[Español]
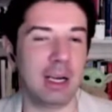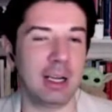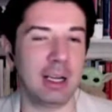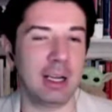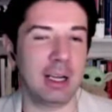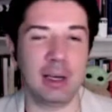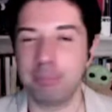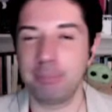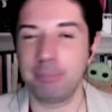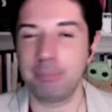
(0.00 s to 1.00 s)

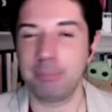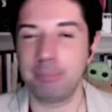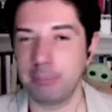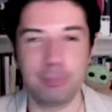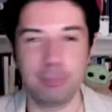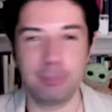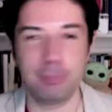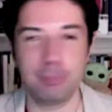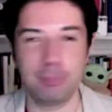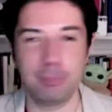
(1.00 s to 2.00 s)
para
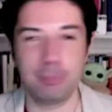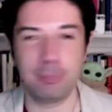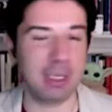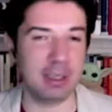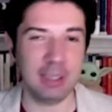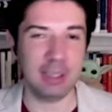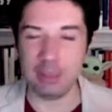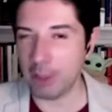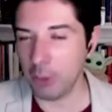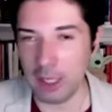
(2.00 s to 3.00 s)

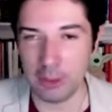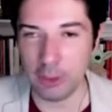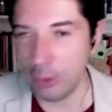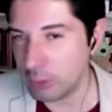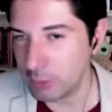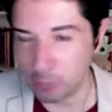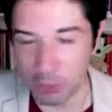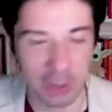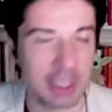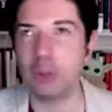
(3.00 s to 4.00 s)
pedirle perdón que
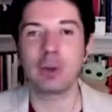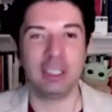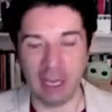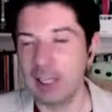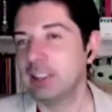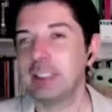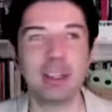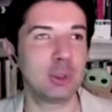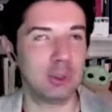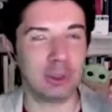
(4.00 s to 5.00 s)
tuvimos ¿Qué
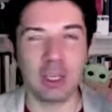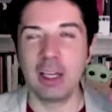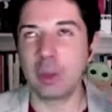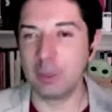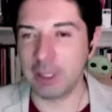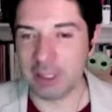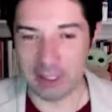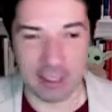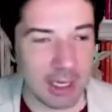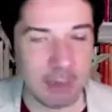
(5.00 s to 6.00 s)
culpa tiene Karma?
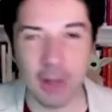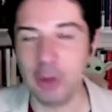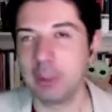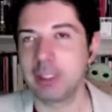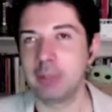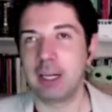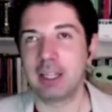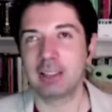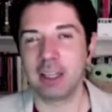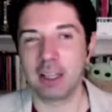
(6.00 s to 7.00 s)
Doblemente
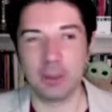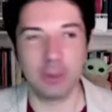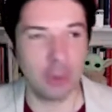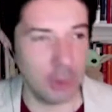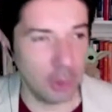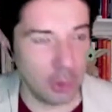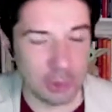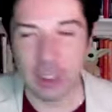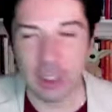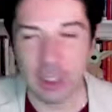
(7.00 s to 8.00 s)
embarazada Dos.
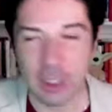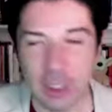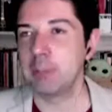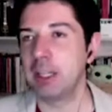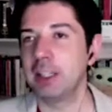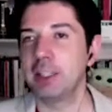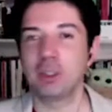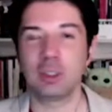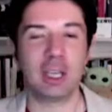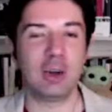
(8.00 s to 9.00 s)
Mis Reyes
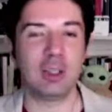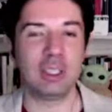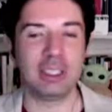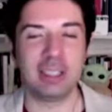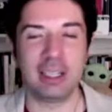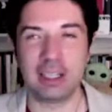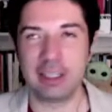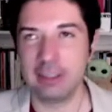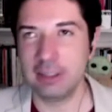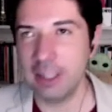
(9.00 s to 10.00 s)
contra Godín es el
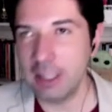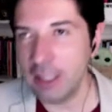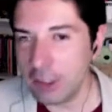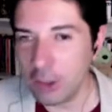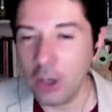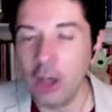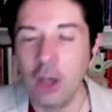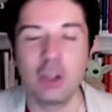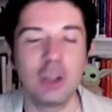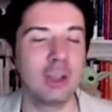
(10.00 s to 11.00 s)
retiro.
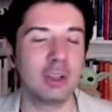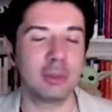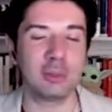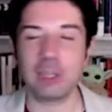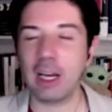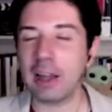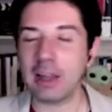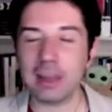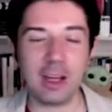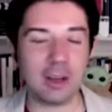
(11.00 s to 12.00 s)
No, no, no.
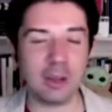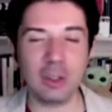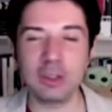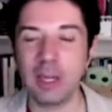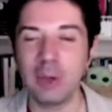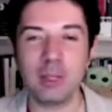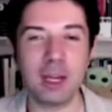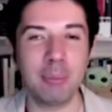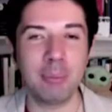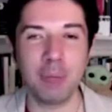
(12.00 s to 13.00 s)
Cada cosa
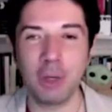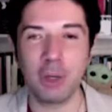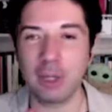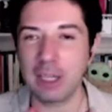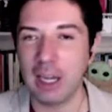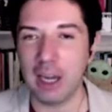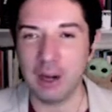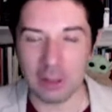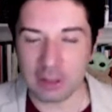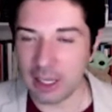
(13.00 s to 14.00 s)
una peor que la
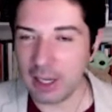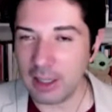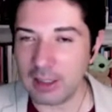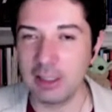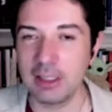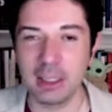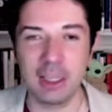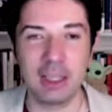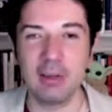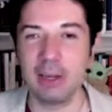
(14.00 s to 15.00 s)
otra y
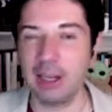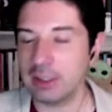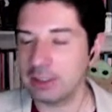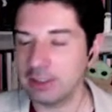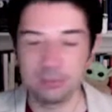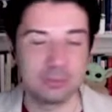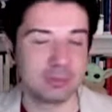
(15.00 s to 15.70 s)
que de veras